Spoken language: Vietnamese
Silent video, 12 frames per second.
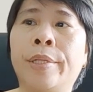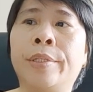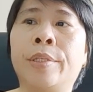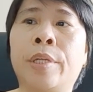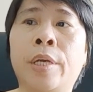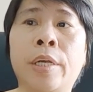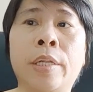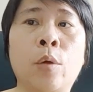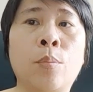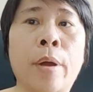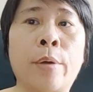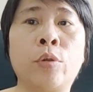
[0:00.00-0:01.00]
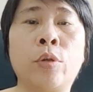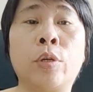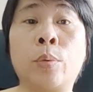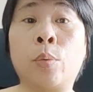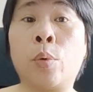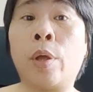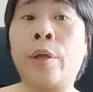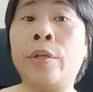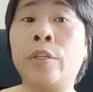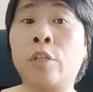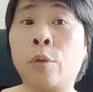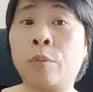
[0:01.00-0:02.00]
thì thông báo cho người nộp thuế
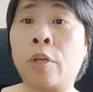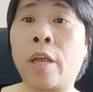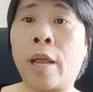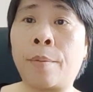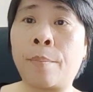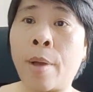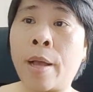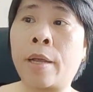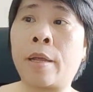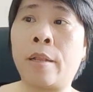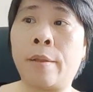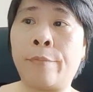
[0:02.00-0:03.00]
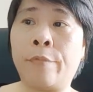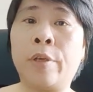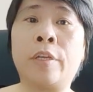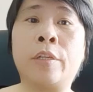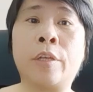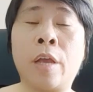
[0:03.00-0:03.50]
trong thời hạn 3 ngày làm việc